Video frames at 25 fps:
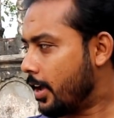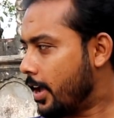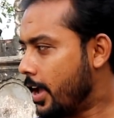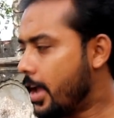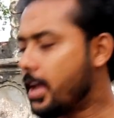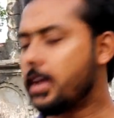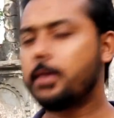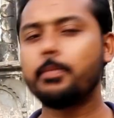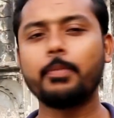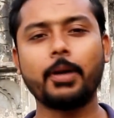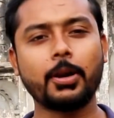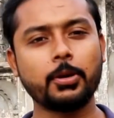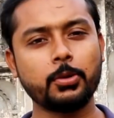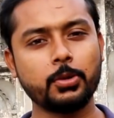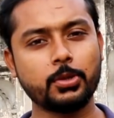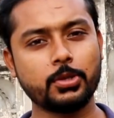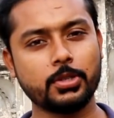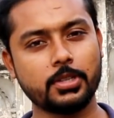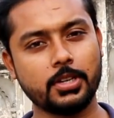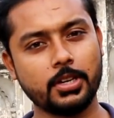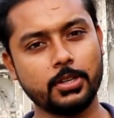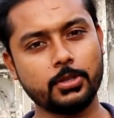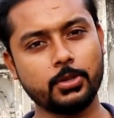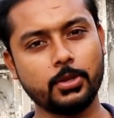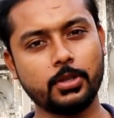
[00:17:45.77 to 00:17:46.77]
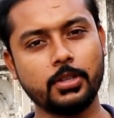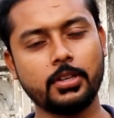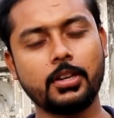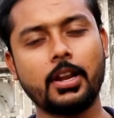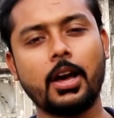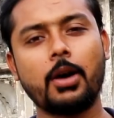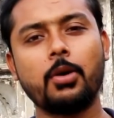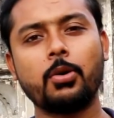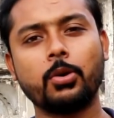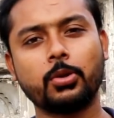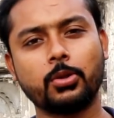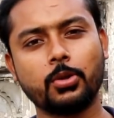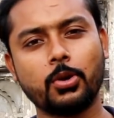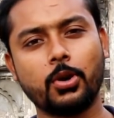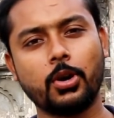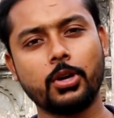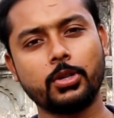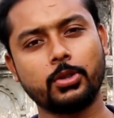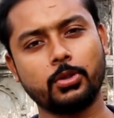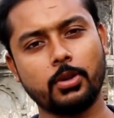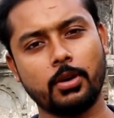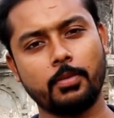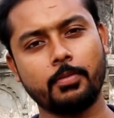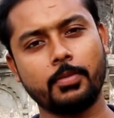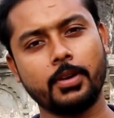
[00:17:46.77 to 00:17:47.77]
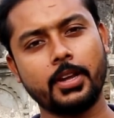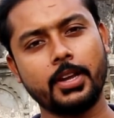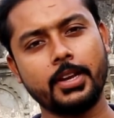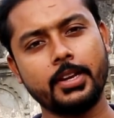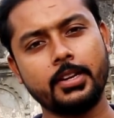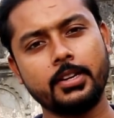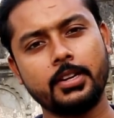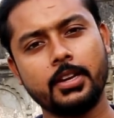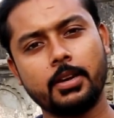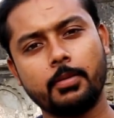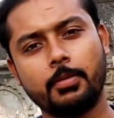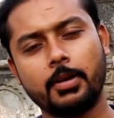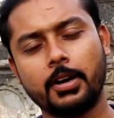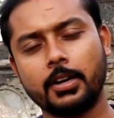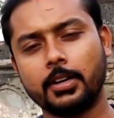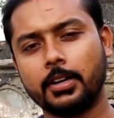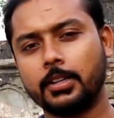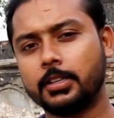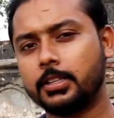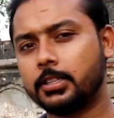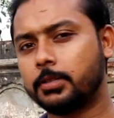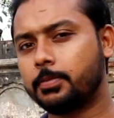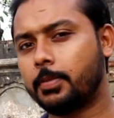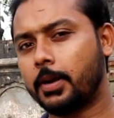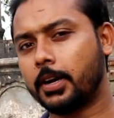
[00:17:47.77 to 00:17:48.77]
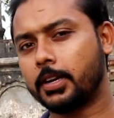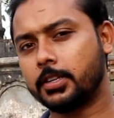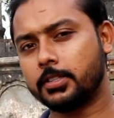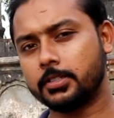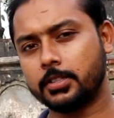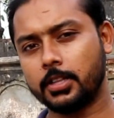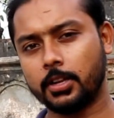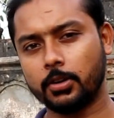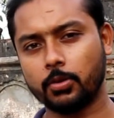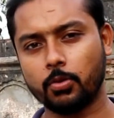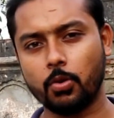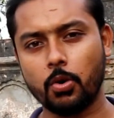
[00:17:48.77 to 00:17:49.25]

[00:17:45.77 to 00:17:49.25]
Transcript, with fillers: এই মানুষটা যদি না হতো হয়তো আমরা ইন্ডিয়া বাংলাদেশ পাকিস্তান